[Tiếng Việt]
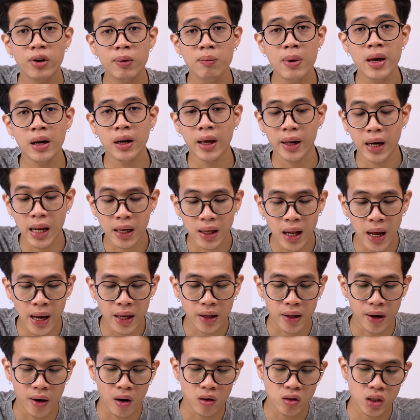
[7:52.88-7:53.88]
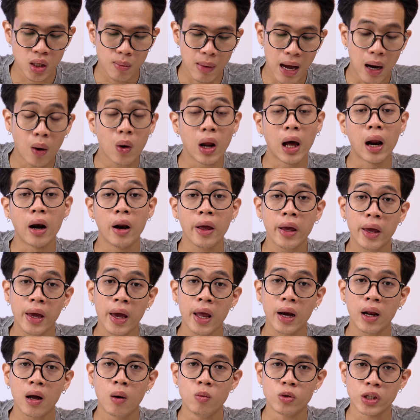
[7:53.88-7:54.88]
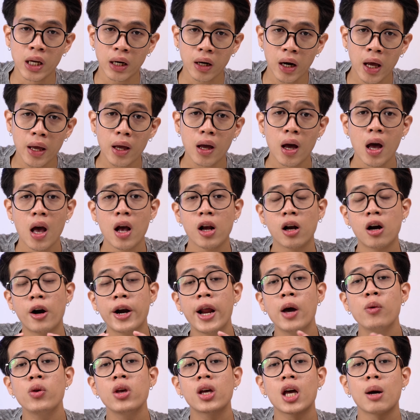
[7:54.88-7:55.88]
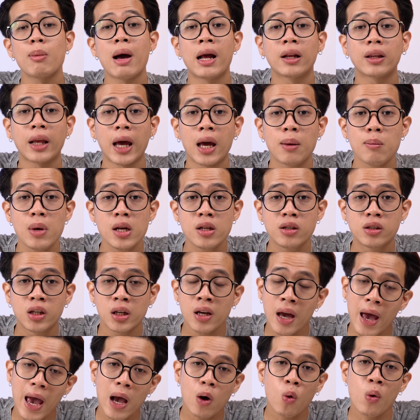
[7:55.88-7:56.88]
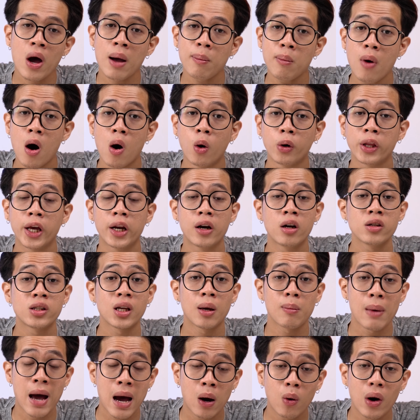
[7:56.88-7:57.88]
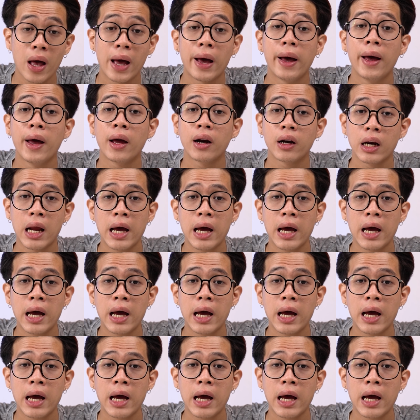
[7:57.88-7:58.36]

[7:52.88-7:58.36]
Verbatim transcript: viên pin này đã thay thì nó sẽ báo là linh kiện không xác định còn nếu như các bạn thay pin chính hãng của Apple thì nó sẽ báo là